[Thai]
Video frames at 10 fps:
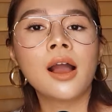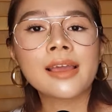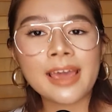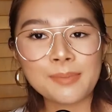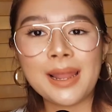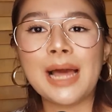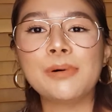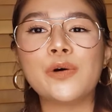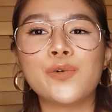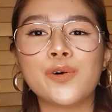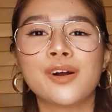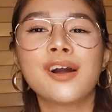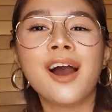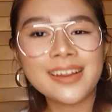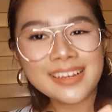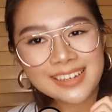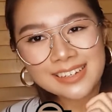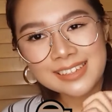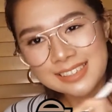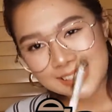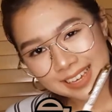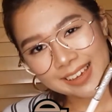เคล็ดไม่ลับของอุ๊กข้อที่สี่